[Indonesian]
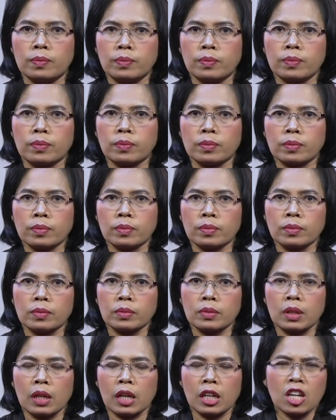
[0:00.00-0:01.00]
cuma sekedar
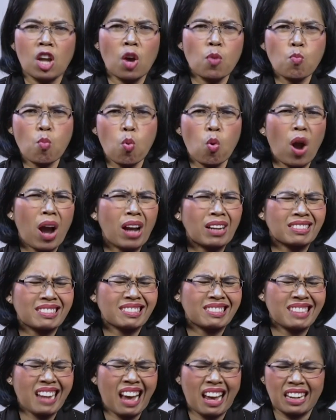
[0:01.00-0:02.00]
ibadah. Kalau kita
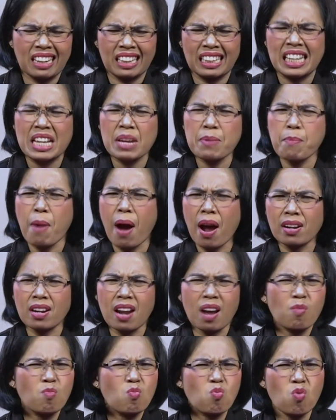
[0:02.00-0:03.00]
ibadah tapi tetap
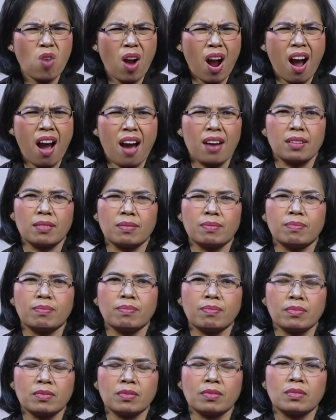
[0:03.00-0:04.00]
sombong, kita ibadah tetap
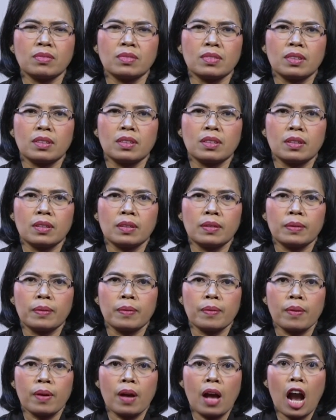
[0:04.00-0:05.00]
maki orang,
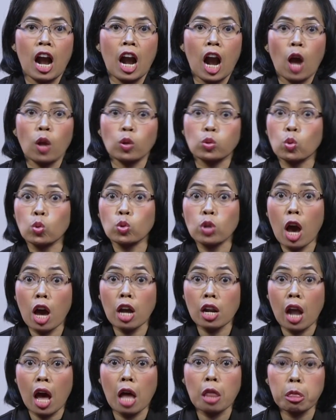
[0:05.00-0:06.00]
kita ibadah tapi tetap
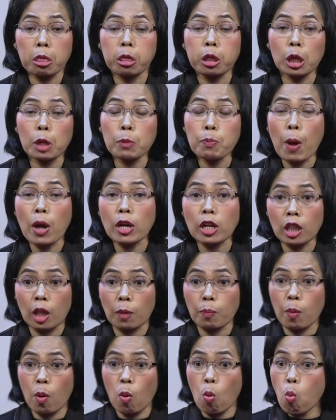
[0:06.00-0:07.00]
mengandalkan kekuatan sendiri.
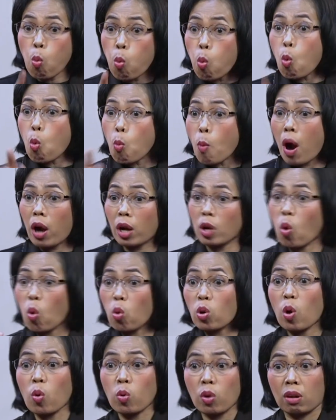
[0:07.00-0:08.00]
Alkitab bilang
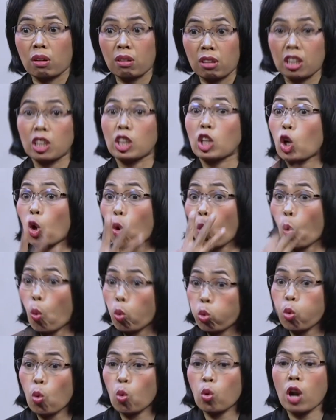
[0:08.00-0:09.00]
terkutuklah
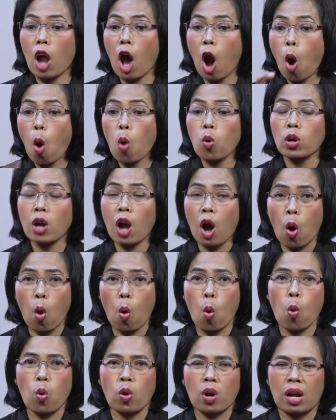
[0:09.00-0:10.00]
orang yang mengandalkan kekuatannya
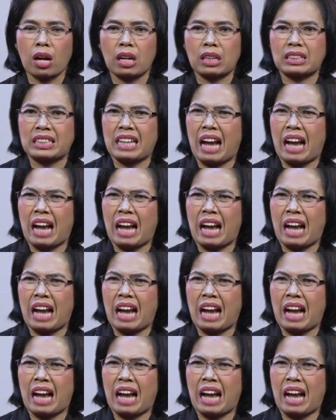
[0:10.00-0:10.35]
sendiri.